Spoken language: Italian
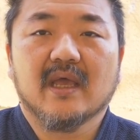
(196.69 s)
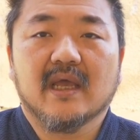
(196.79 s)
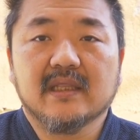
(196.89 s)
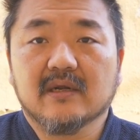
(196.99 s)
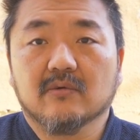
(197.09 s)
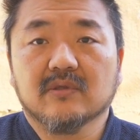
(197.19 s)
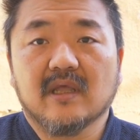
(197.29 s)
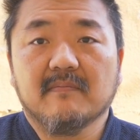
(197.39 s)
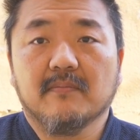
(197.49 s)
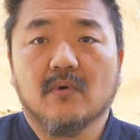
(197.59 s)
e nel
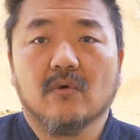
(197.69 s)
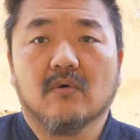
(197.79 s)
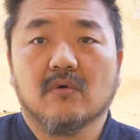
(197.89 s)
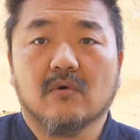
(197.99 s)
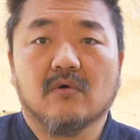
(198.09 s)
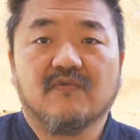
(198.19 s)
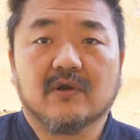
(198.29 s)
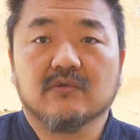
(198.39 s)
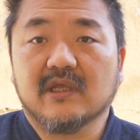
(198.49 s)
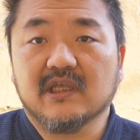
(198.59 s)
contempo oh,
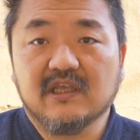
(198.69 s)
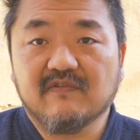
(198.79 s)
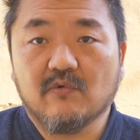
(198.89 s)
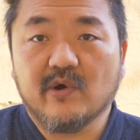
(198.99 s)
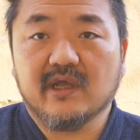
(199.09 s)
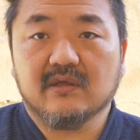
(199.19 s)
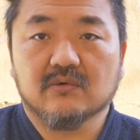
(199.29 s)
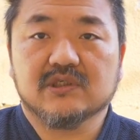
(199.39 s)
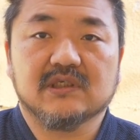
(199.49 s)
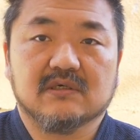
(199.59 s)
farò dei giveaway,
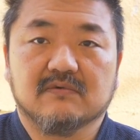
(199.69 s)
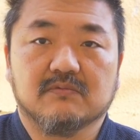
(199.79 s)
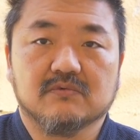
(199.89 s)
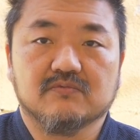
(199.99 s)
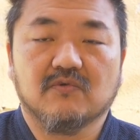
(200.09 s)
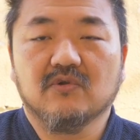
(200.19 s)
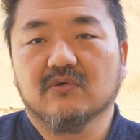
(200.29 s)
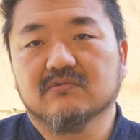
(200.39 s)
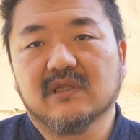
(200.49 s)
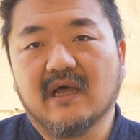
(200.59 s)
ossia
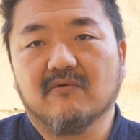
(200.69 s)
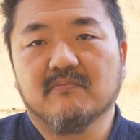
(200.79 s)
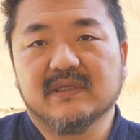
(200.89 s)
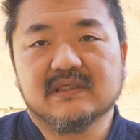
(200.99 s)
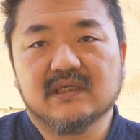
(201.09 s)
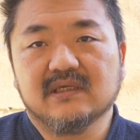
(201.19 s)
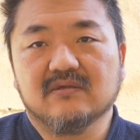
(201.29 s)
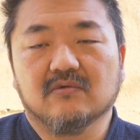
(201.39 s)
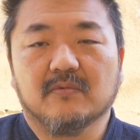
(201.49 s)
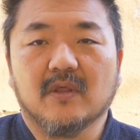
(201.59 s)
voglio dare un
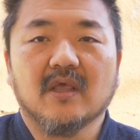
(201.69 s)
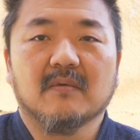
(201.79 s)
pensierino.